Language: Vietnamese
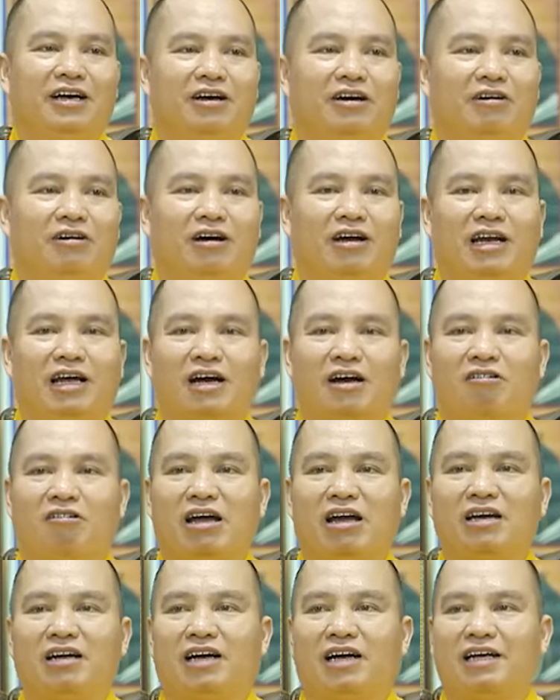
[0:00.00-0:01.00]
đó là
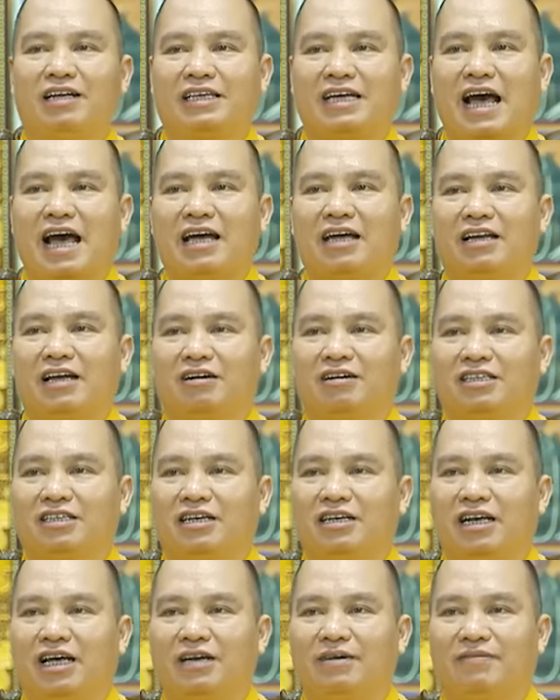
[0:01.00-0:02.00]
con ờ, trai nó
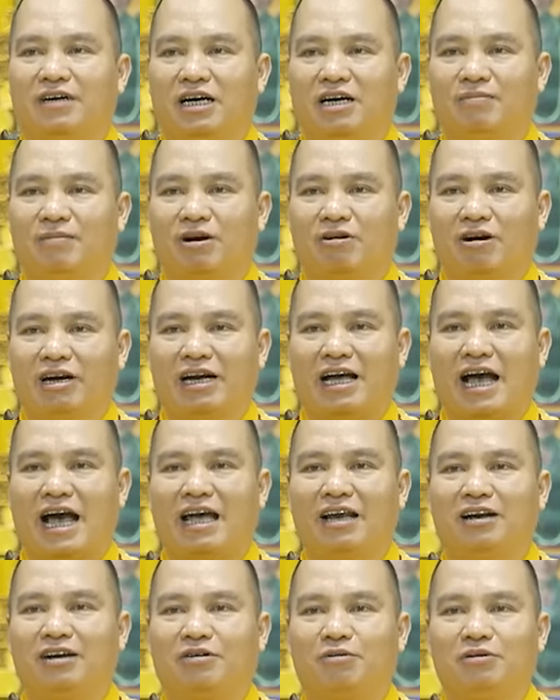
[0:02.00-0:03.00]
chưa lấy vợ mà con
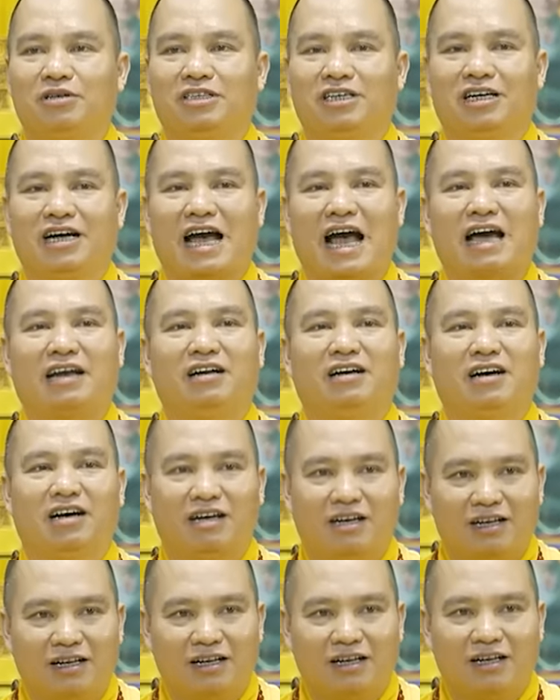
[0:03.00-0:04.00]
gái nó cũng chưa gả
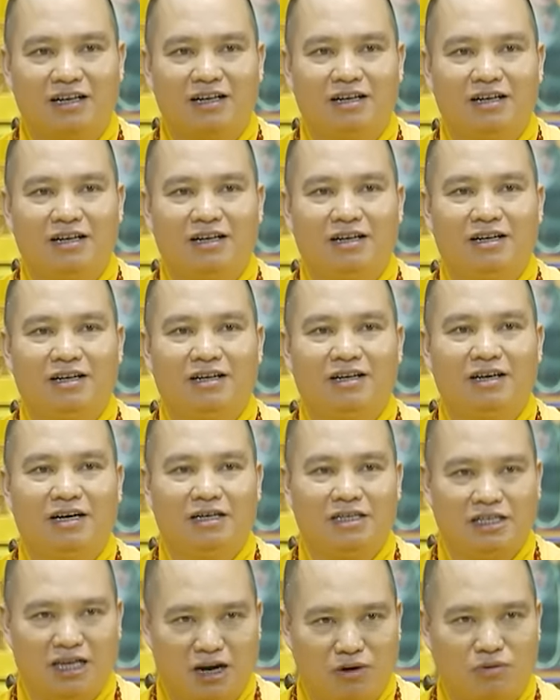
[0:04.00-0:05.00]
được
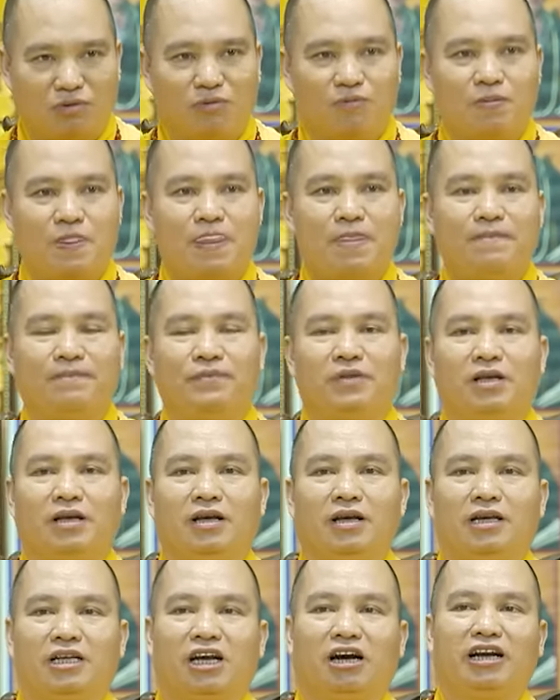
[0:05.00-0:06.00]
được chồng
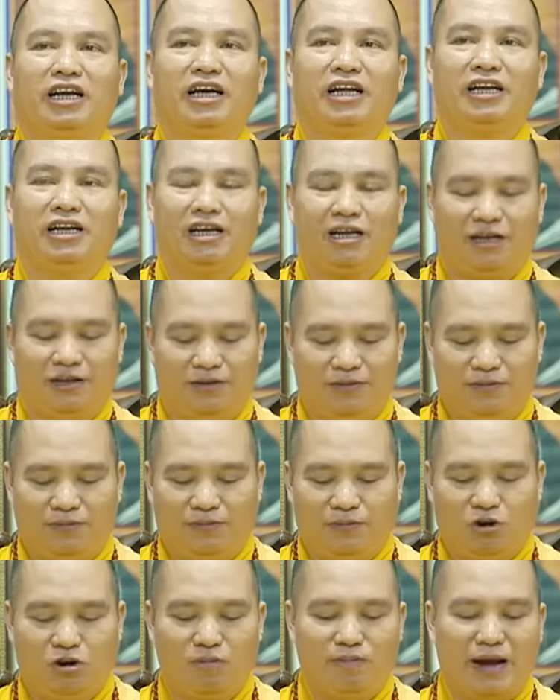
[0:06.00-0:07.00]
cho nên ờ,
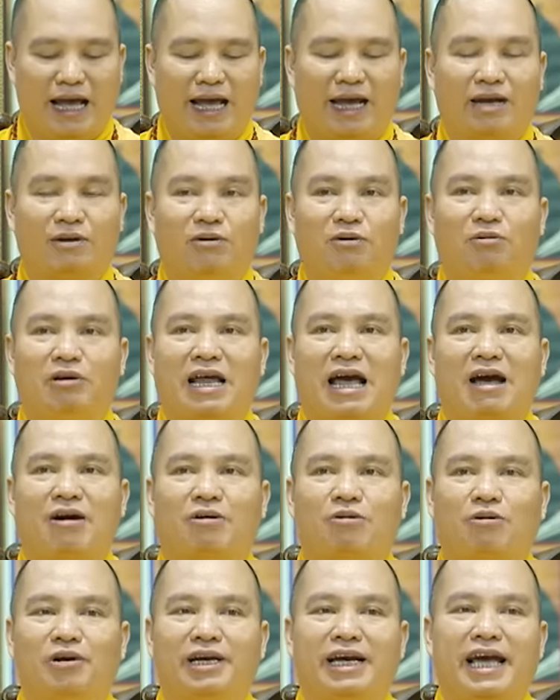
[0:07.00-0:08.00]
bố mẹ lúc nào
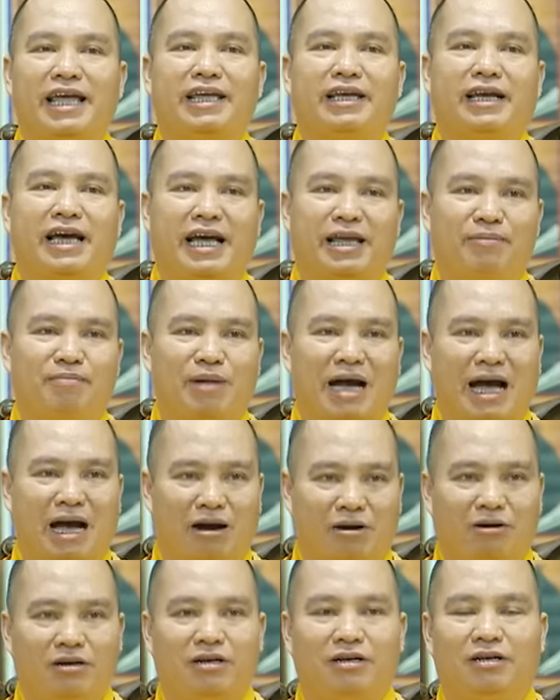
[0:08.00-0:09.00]
cũng canh cánh
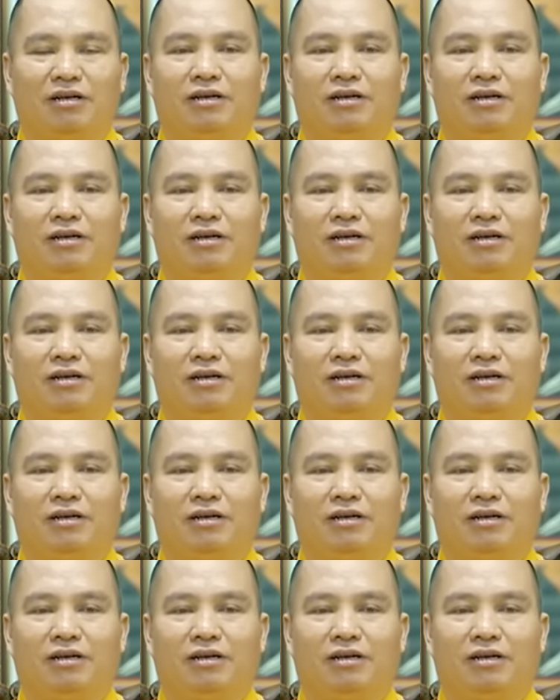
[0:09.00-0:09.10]
bảo